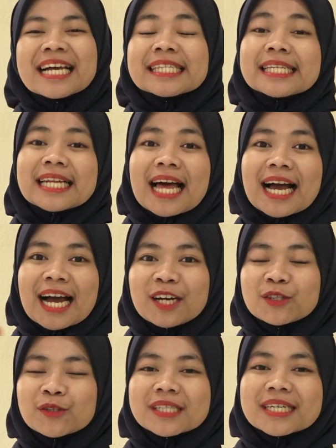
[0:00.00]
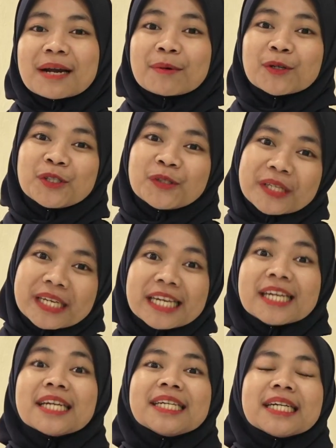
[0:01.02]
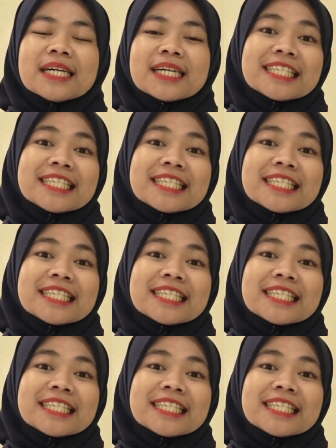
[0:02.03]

silahkan untuk segera mengunjungi uh,